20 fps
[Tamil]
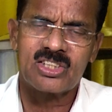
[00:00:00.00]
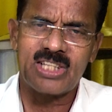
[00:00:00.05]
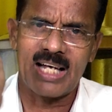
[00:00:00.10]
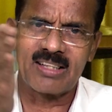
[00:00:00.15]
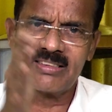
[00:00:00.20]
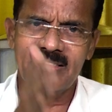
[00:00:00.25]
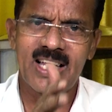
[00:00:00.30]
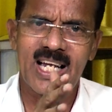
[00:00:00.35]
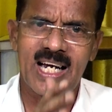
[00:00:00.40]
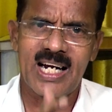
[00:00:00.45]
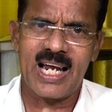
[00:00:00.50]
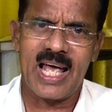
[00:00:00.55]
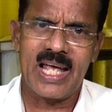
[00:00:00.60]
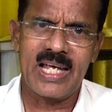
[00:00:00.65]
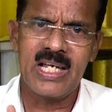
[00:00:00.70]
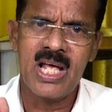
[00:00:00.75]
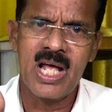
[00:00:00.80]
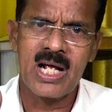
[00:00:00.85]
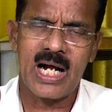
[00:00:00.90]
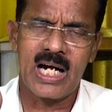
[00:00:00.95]
சந்திரனை
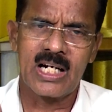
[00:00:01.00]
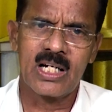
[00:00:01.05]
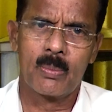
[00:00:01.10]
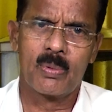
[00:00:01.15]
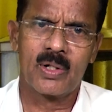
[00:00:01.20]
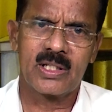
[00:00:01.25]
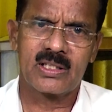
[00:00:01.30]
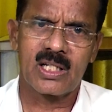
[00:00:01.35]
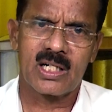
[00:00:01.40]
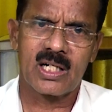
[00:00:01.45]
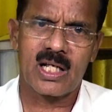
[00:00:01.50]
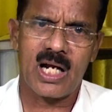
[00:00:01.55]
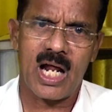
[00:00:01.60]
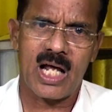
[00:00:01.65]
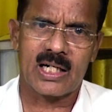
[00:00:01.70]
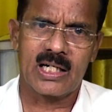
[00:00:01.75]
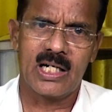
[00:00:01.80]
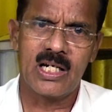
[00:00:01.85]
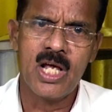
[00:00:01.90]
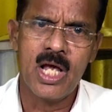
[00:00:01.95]

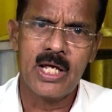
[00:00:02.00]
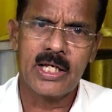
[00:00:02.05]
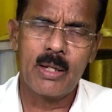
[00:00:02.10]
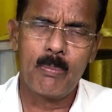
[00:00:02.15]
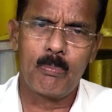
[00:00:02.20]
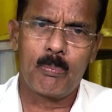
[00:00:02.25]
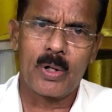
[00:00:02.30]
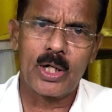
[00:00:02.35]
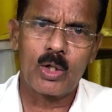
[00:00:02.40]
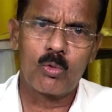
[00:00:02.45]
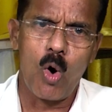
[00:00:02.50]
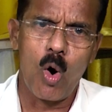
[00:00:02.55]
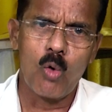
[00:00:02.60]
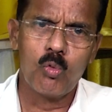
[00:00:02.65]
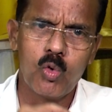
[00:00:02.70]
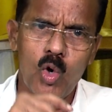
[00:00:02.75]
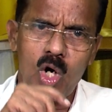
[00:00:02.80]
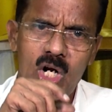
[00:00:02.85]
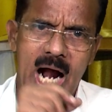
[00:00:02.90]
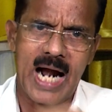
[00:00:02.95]
கண்டுபிடித்திருக்கிறார்கள் இப்படி
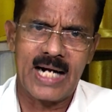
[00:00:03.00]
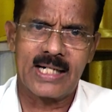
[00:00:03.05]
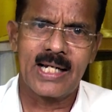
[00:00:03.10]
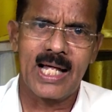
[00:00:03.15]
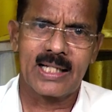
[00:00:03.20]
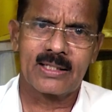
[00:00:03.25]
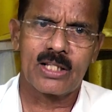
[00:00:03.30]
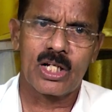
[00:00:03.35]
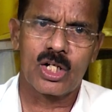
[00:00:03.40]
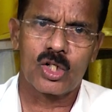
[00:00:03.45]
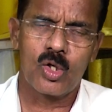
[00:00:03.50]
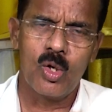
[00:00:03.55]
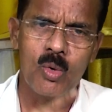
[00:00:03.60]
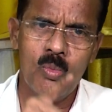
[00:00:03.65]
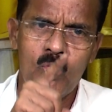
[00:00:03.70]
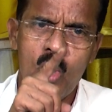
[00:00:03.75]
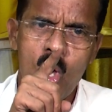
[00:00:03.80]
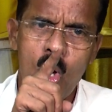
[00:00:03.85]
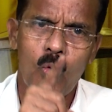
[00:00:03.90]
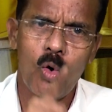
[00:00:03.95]
ஒவ்வொரு
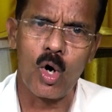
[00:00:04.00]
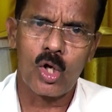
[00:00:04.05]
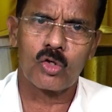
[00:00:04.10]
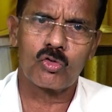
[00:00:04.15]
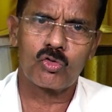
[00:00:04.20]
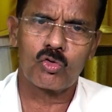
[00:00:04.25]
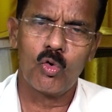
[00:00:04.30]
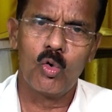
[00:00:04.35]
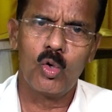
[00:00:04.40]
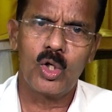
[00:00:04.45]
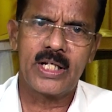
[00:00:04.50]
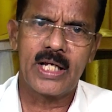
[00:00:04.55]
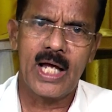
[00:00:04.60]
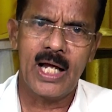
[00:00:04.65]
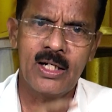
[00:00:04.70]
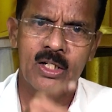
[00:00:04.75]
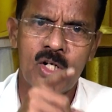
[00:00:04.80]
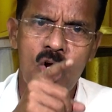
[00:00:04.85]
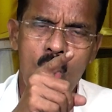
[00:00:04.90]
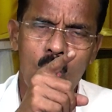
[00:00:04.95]
அண்டத்திற்கும் ஒரு
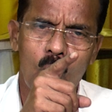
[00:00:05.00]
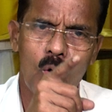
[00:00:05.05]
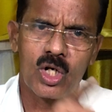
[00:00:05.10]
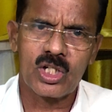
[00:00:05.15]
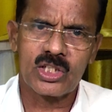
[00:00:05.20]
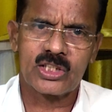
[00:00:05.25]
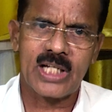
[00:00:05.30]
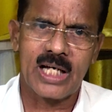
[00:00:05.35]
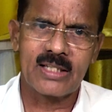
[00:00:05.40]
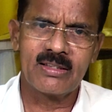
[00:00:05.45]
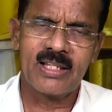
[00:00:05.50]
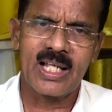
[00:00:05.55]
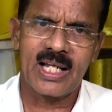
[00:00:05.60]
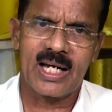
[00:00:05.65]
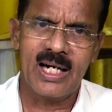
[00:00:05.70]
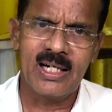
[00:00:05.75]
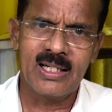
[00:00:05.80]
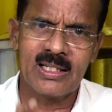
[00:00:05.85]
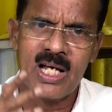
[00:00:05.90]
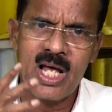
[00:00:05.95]
சூரியன் ஒரு
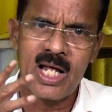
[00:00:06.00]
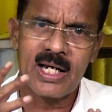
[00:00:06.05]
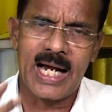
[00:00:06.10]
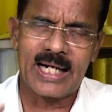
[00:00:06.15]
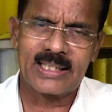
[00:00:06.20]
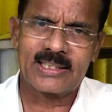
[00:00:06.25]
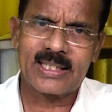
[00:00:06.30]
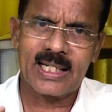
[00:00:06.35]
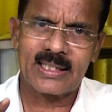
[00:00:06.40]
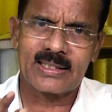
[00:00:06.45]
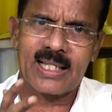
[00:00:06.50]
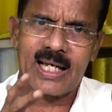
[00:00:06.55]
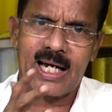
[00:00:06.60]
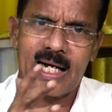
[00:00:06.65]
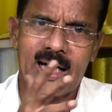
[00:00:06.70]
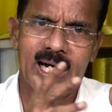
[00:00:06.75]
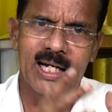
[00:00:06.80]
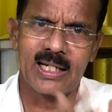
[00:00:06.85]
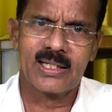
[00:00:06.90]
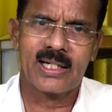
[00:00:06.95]
சந்திரன்
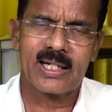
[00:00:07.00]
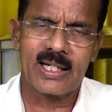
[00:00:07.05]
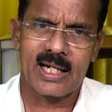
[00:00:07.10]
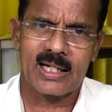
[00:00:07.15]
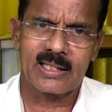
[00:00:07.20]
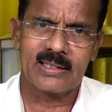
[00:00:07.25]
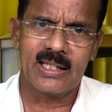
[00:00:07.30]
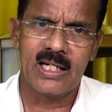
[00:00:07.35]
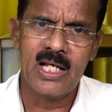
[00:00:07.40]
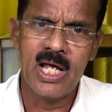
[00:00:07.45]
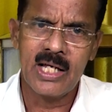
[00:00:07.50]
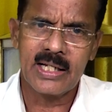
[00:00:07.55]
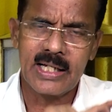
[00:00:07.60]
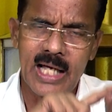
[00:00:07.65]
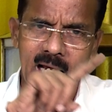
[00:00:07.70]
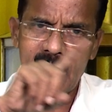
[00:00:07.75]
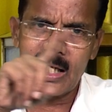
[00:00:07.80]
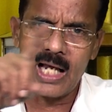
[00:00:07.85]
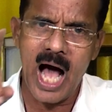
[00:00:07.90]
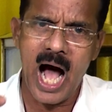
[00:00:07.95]
நட்சத்திரங்கள் இருக்கிறது
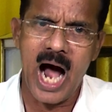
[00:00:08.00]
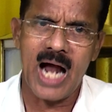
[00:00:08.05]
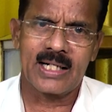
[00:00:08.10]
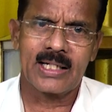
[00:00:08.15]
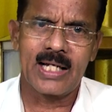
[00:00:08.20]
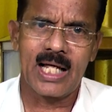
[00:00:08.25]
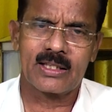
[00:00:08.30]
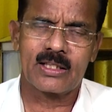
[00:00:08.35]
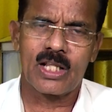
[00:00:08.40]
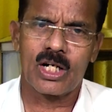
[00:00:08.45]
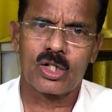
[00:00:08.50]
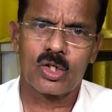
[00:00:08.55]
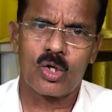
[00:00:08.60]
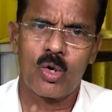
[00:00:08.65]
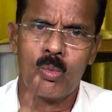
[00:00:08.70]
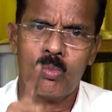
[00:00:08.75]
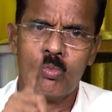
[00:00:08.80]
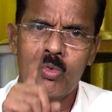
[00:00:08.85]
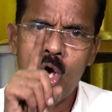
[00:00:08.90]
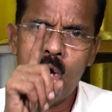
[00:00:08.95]
எல்லா
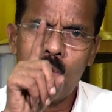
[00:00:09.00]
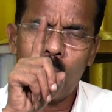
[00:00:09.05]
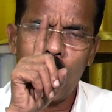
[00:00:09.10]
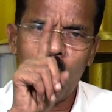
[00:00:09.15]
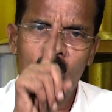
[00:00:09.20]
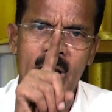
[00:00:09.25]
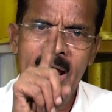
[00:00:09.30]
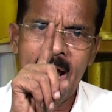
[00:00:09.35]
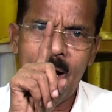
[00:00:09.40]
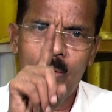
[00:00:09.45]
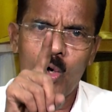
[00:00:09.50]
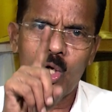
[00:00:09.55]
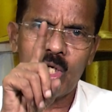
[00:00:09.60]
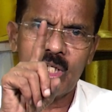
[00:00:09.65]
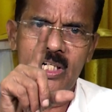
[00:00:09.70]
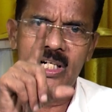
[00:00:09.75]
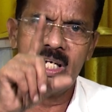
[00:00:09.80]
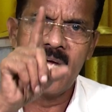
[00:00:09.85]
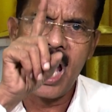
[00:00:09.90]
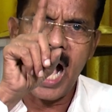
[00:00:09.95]
அண்டத்திற்கும் ஒரே
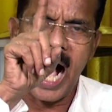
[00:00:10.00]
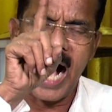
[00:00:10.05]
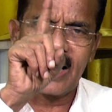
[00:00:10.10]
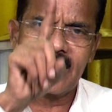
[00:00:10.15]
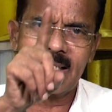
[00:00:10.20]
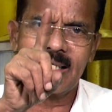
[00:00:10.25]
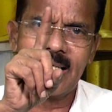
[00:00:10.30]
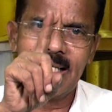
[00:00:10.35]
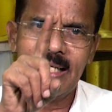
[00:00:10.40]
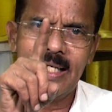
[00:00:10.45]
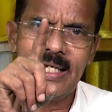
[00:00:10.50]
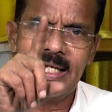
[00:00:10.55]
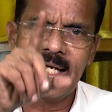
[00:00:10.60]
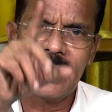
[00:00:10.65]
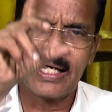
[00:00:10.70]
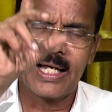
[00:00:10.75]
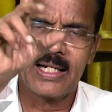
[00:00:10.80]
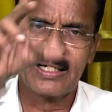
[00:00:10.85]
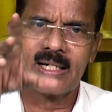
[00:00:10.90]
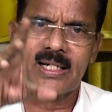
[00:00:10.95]
ஒரு அக்னி
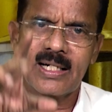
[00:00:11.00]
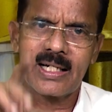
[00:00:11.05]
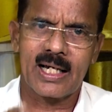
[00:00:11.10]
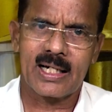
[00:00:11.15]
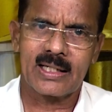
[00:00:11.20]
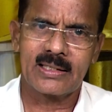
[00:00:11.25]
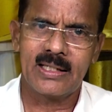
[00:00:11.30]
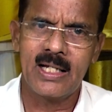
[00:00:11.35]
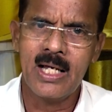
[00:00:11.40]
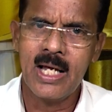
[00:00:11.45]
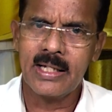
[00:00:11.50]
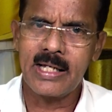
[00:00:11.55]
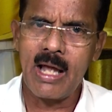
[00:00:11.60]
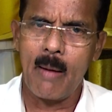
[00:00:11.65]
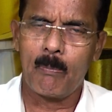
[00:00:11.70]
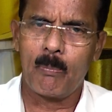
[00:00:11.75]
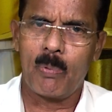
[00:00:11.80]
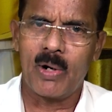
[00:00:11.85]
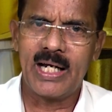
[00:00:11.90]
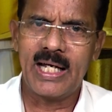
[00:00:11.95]
என்று இருக்கிறது
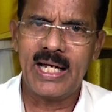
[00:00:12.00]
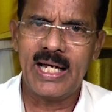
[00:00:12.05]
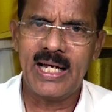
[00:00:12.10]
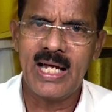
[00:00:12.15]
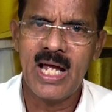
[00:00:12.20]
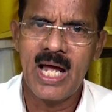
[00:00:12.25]
எப்படி